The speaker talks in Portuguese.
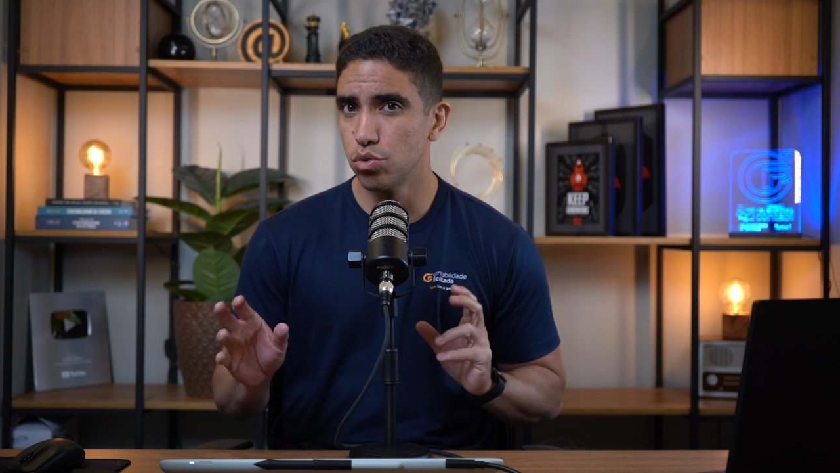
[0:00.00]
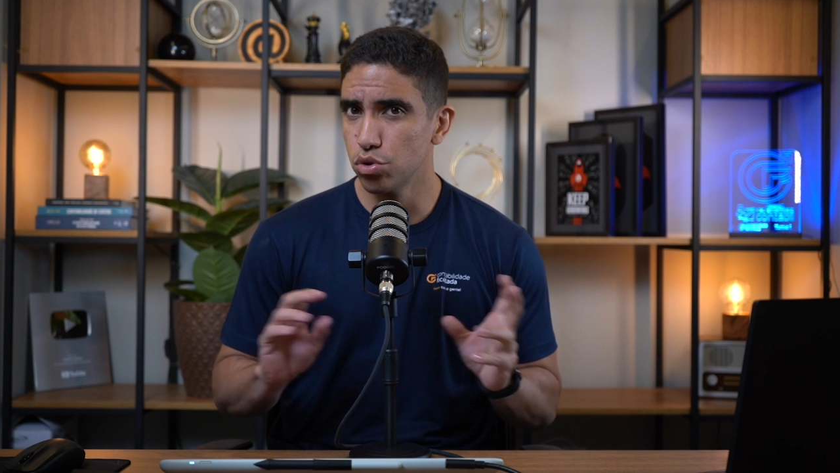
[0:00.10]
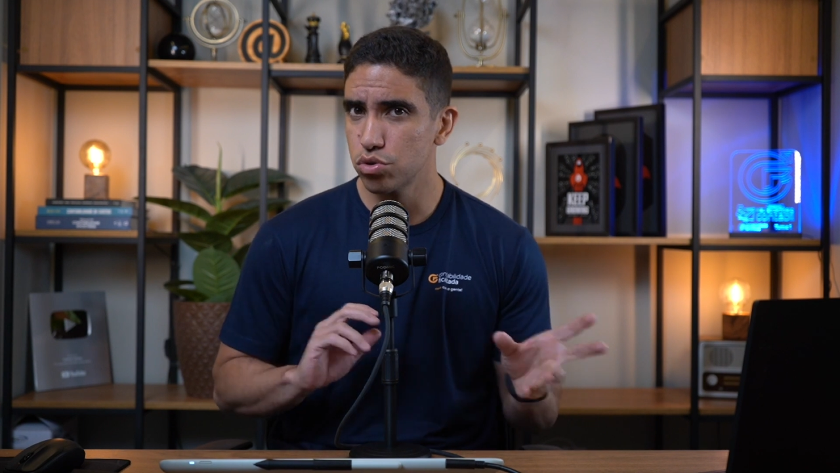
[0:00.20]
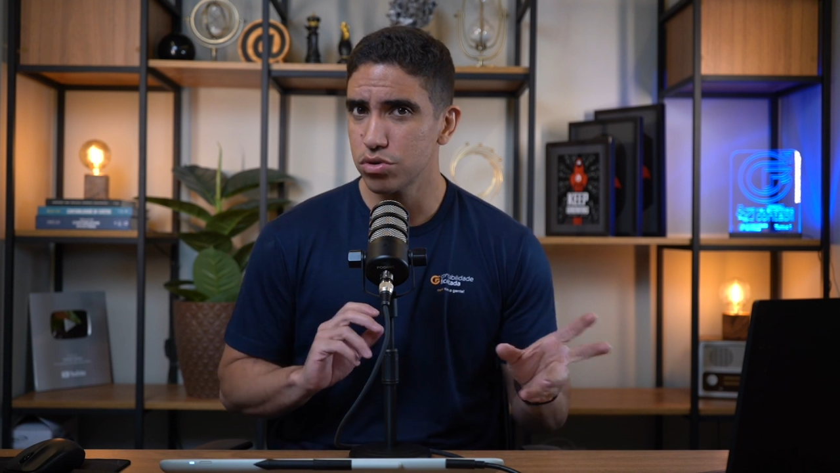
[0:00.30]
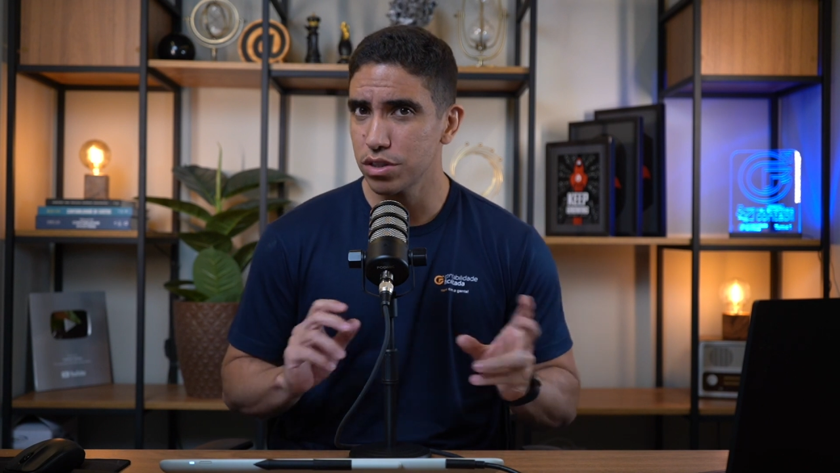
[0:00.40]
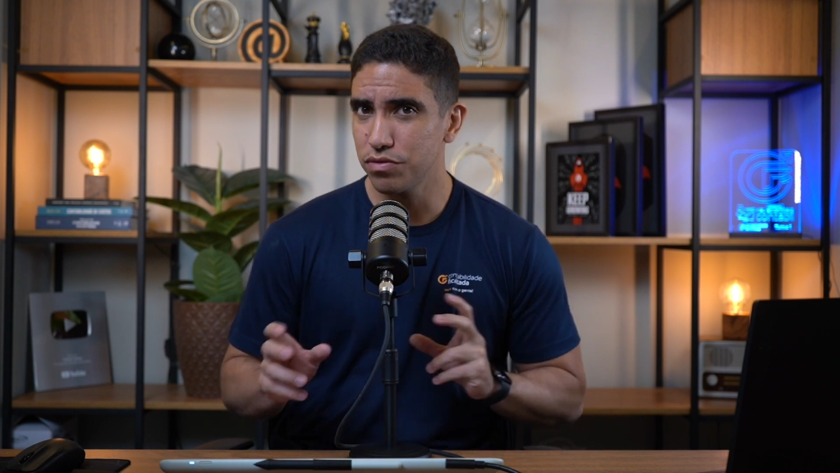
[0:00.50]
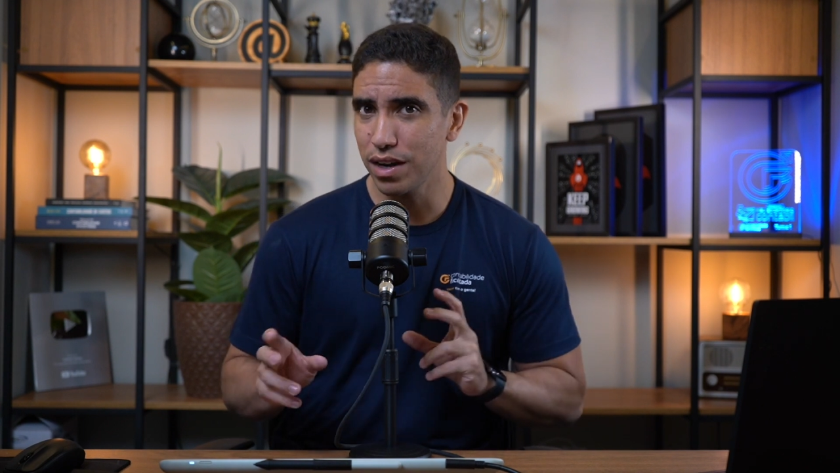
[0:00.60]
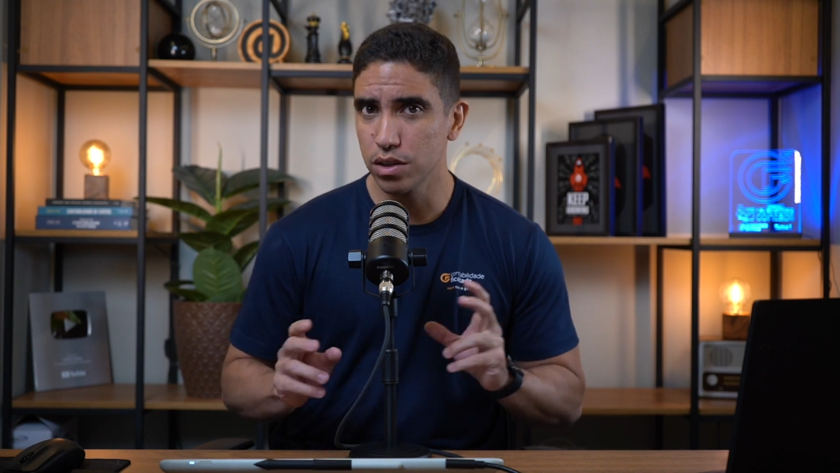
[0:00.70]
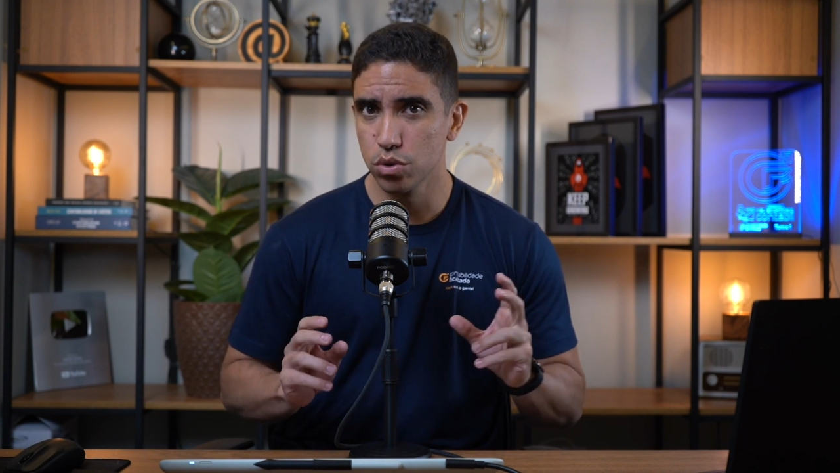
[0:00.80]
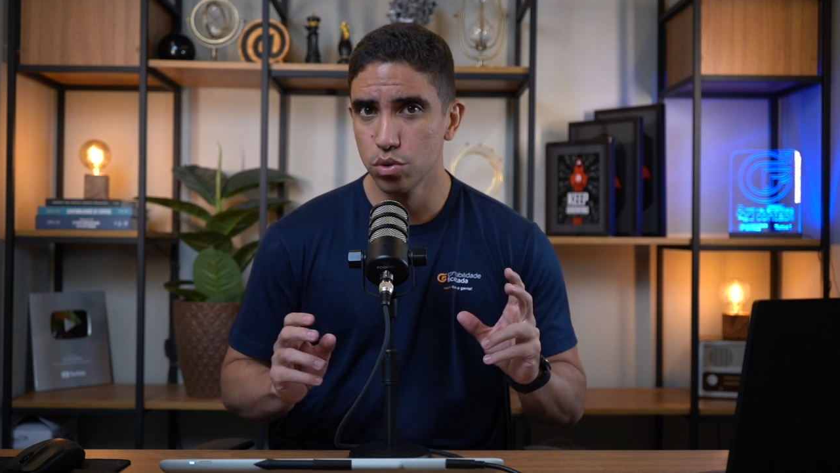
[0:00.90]
custos que
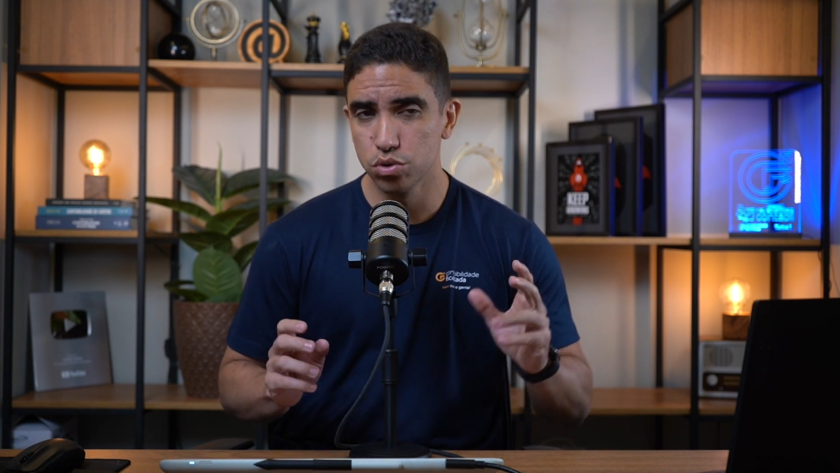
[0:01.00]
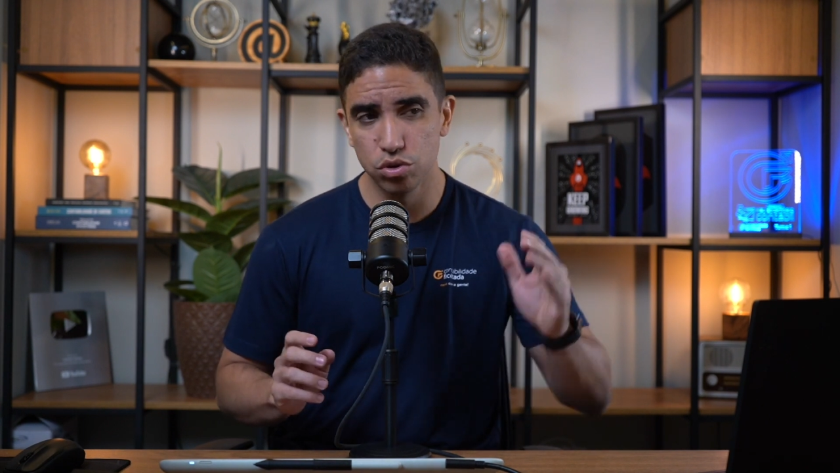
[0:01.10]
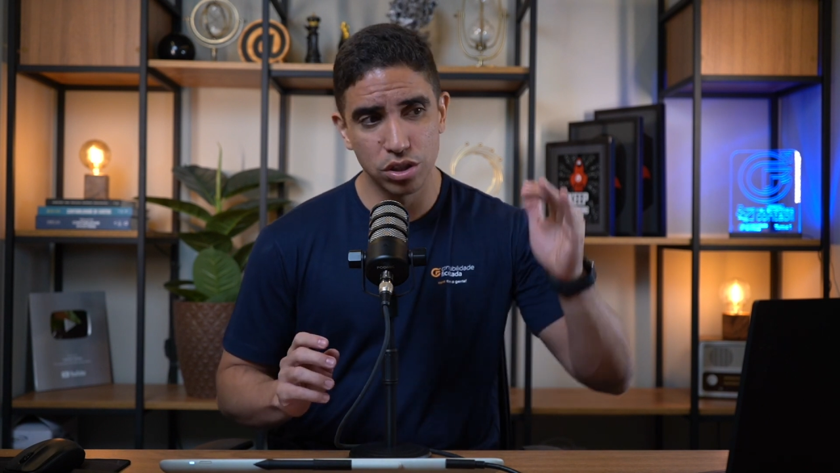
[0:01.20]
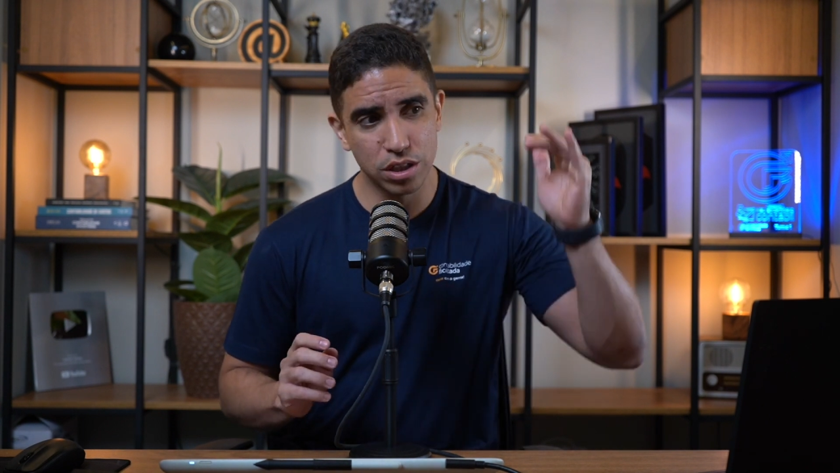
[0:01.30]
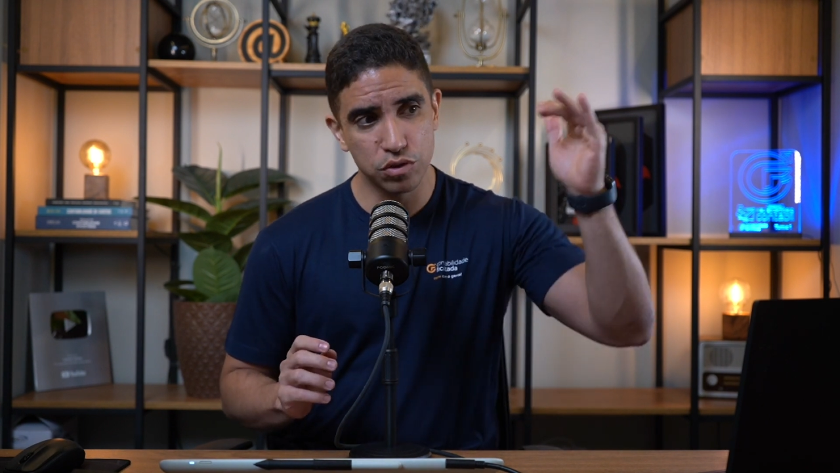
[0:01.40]
fala do custo de